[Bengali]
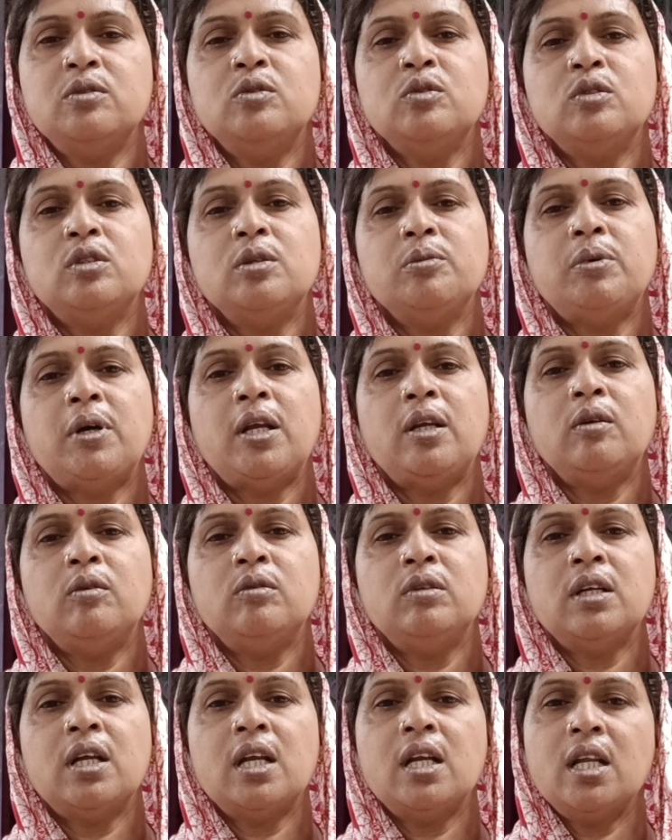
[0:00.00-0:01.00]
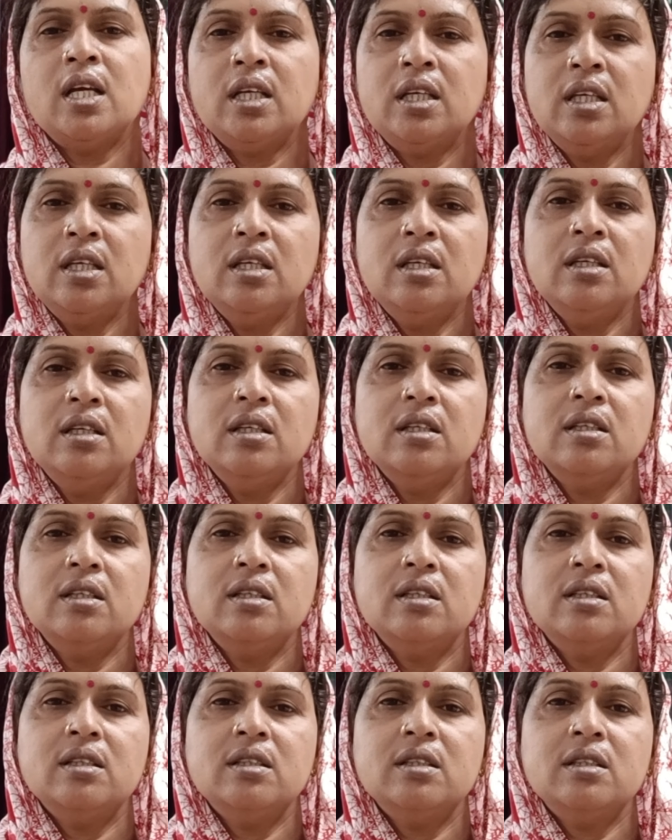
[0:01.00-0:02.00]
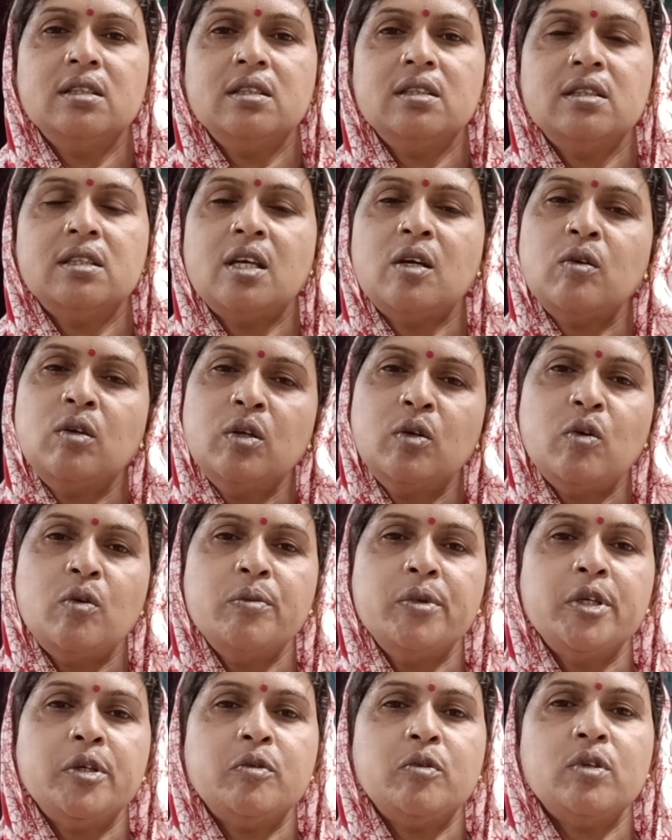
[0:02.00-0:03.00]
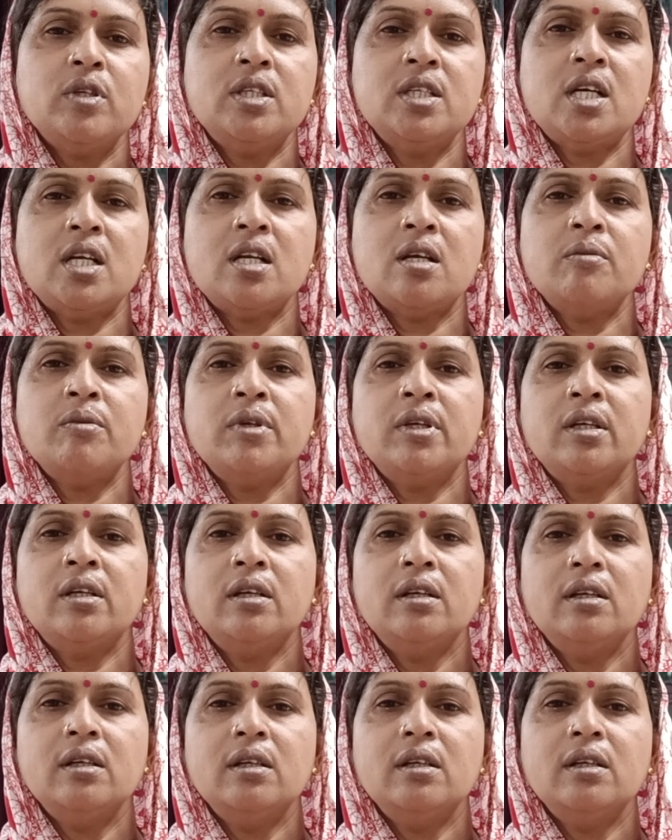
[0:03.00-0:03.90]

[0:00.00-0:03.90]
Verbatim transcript: যদি ভালো না লাগে তাহলে কমেন্ট করে জানাবেন